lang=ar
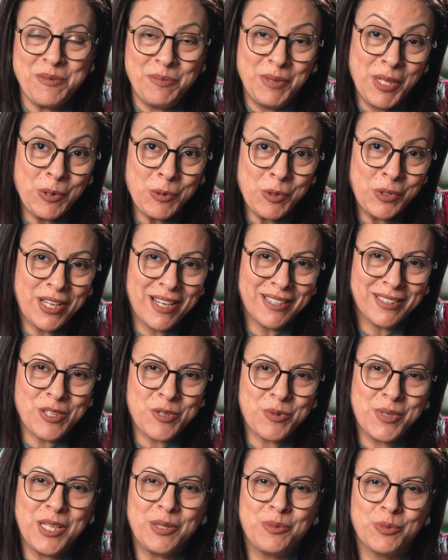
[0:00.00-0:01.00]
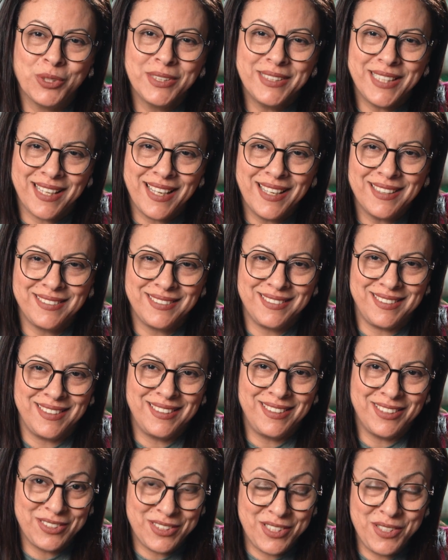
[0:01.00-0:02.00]
جبنا لكم النهارده شويه منتجات
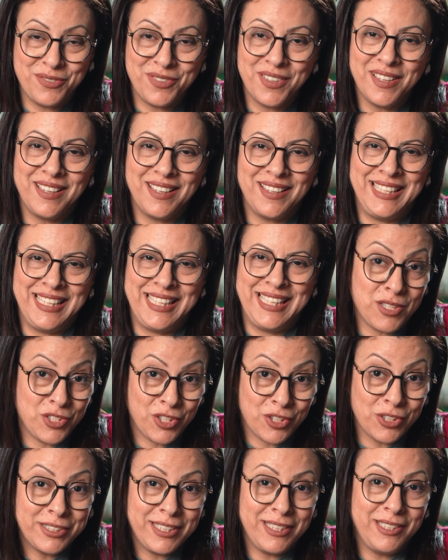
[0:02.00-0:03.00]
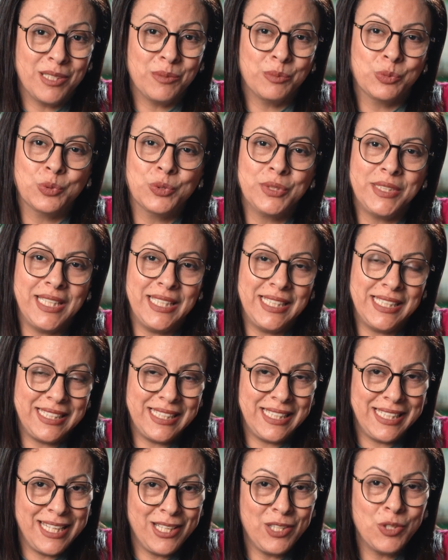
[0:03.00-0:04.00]
لطيفه عصارات الليمون
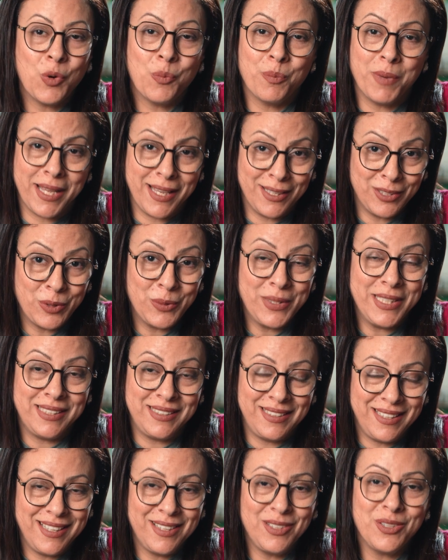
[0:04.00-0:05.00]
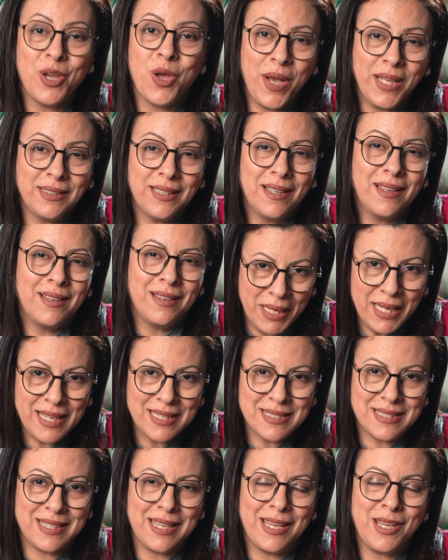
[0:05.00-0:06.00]
الاثنين هم يدوي الاثنين واحده
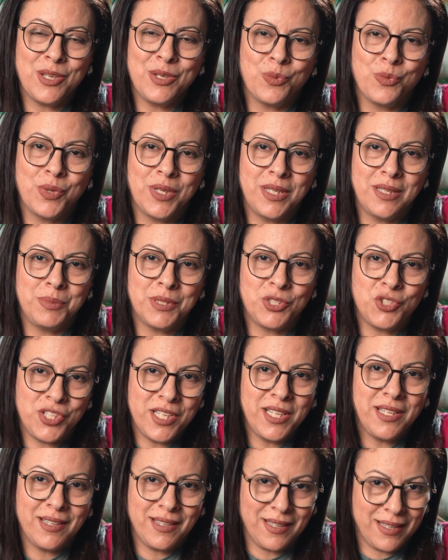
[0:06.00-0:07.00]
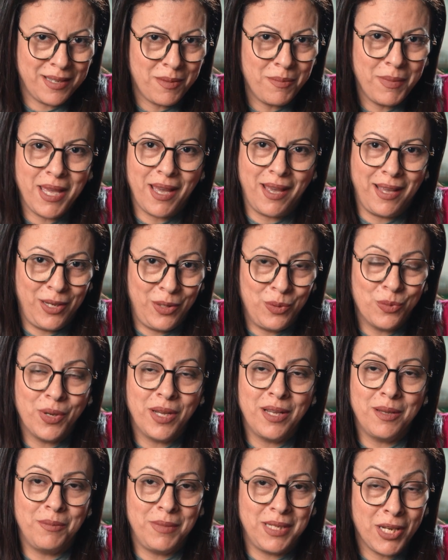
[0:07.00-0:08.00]
بالخزان وبتشيل كميه
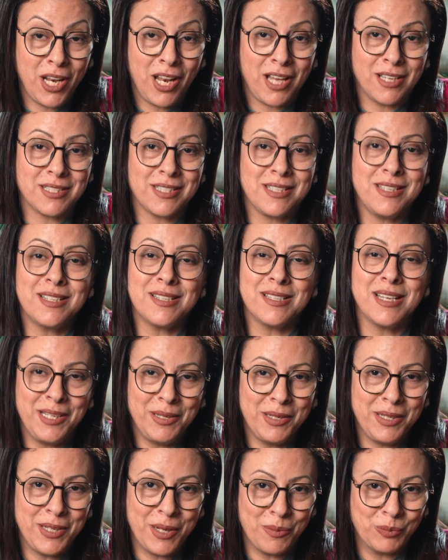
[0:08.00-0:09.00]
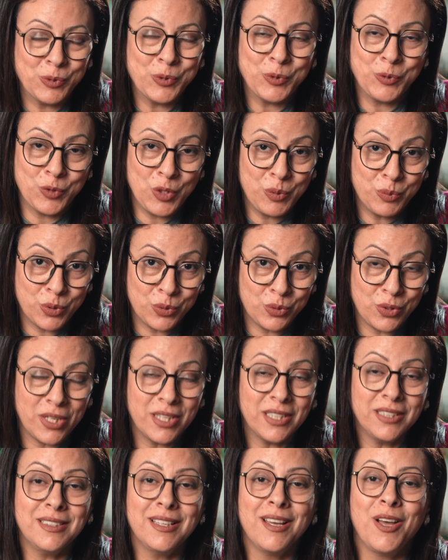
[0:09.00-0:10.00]
حلوه من العصير لليمون
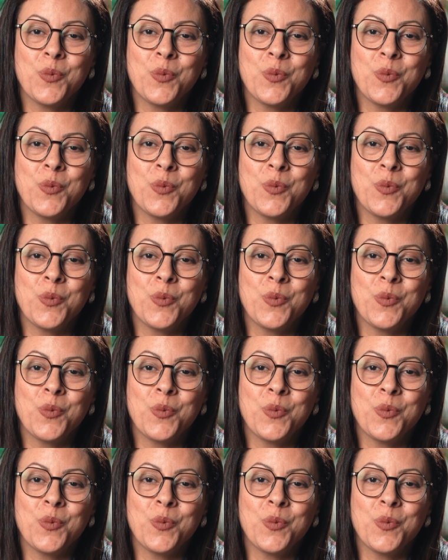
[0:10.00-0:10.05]
والبرتقال